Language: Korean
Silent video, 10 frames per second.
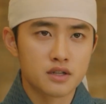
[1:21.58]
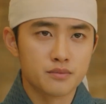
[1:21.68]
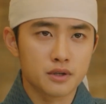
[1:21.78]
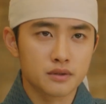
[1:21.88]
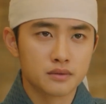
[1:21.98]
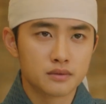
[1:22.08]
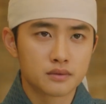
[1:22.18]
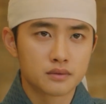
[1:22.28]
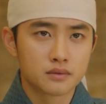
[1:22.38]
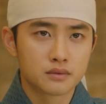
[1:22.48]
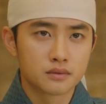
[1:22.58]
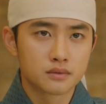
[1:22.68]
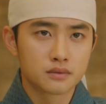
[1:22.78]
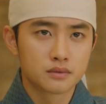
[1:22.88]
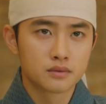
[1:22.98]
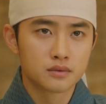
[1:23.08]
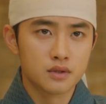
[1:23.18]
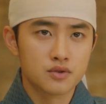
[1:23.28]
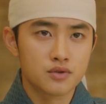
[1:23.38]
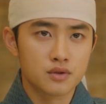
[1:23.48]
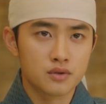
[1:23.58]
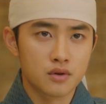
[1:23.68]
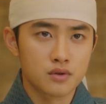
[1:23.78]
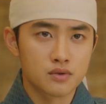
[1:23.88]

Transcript: 했지만 네 주인은 너를